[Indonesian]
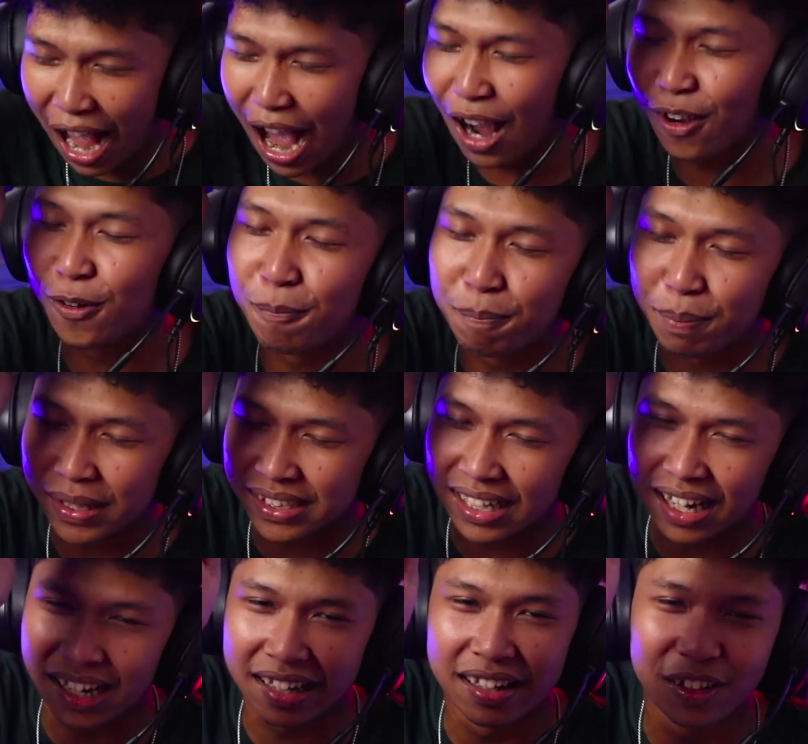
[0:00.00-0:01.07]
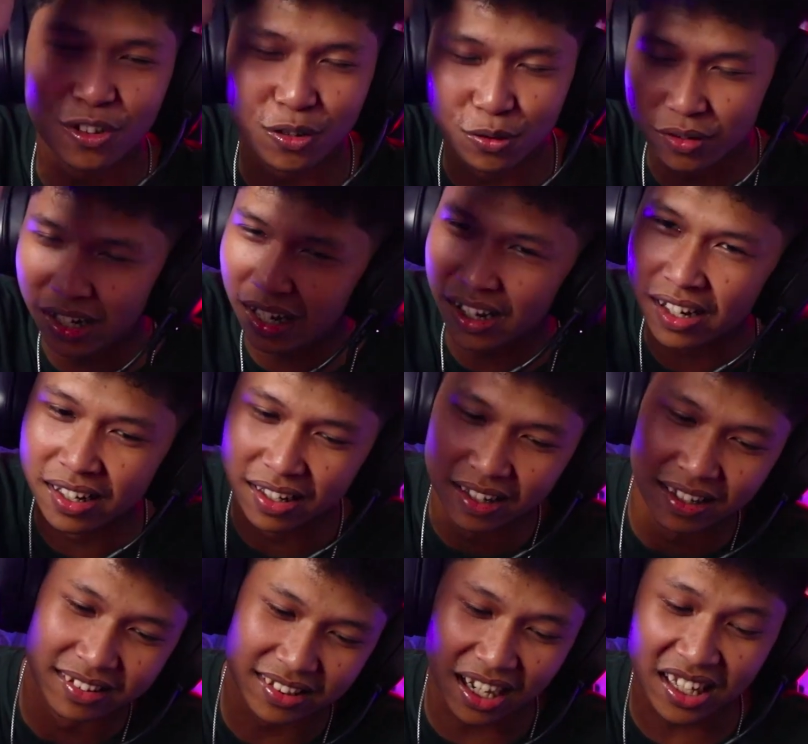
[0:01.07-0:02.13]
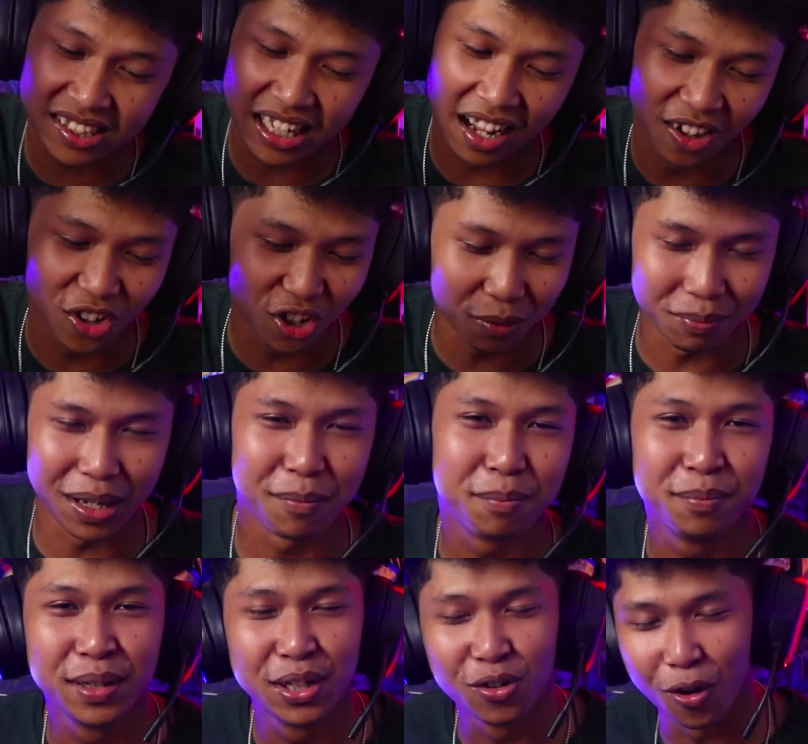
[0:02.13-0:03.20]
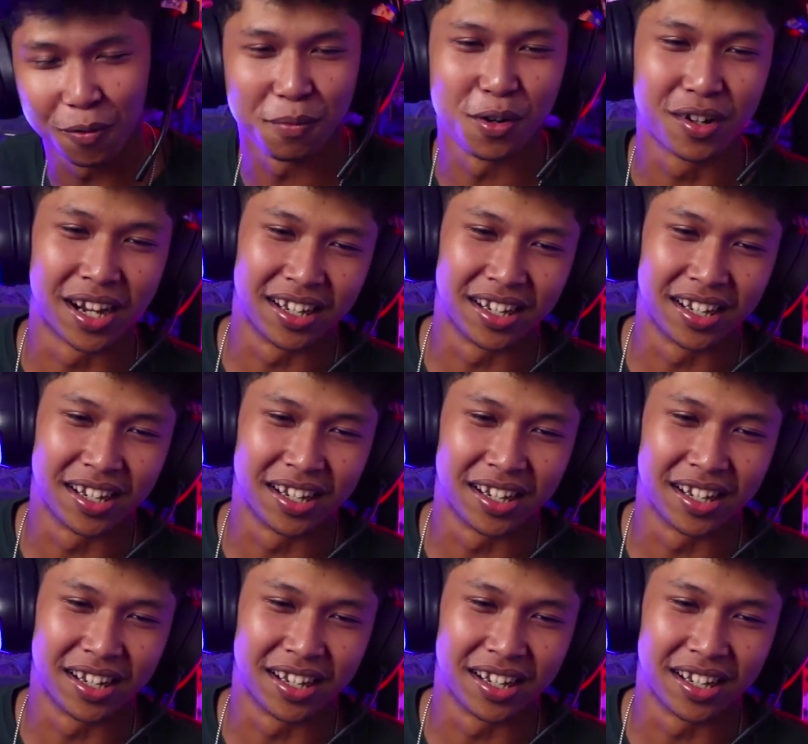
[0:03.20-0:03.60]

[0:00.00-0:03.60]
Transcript: aku percaya dia tuh udah tersangkut main binomo